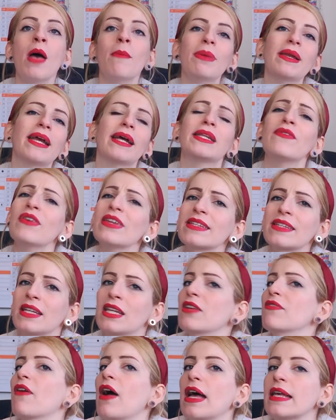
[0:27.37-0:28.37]
perché diversi
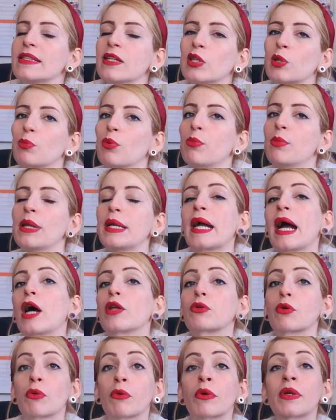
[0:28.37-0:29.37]
anni fa è stato
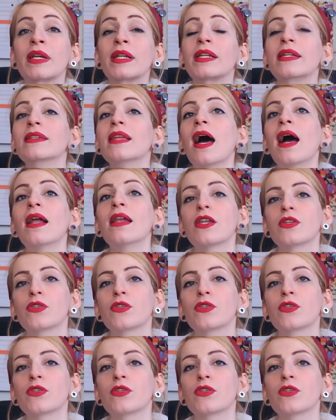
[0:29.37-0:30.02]
pubblicato qui in Italia,